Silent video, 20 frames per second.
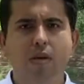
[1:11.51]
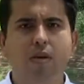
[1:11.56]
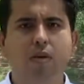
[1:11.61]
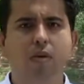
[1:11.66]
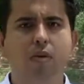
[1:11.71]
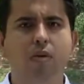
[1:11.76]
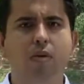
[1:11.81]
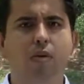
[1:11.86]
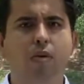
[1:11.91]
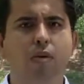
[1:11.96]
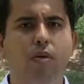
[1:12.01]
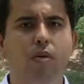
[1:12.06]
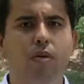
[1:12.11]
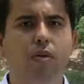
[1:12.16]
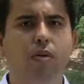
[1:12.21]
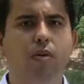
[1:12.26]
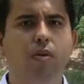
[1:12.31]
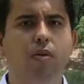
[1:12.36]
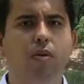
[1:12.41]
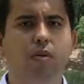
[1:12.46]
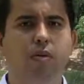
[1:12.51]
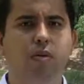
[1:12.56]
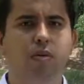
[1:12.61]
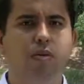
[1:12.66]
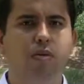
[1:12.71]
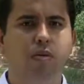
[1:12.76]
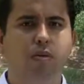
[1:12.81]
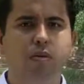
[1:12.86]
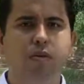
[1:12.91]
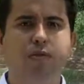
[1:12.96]
o,
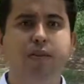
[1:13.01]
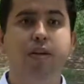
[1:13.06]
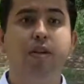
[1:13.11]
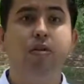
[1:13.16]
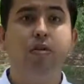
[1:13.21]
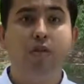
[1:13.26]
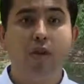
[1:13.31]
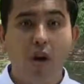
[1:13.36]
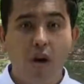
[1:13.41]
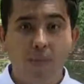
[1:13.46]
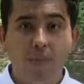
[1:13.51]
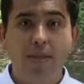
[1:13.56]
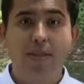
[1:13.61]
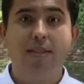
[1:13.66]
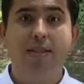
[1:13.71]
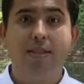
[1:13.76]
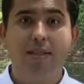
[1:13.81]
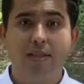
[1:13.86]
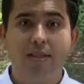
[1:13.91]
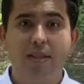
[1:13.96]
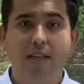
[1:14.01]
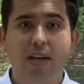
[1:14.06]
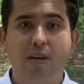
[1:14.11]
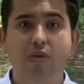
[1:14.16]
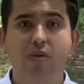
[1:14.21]
os filhos homens, né?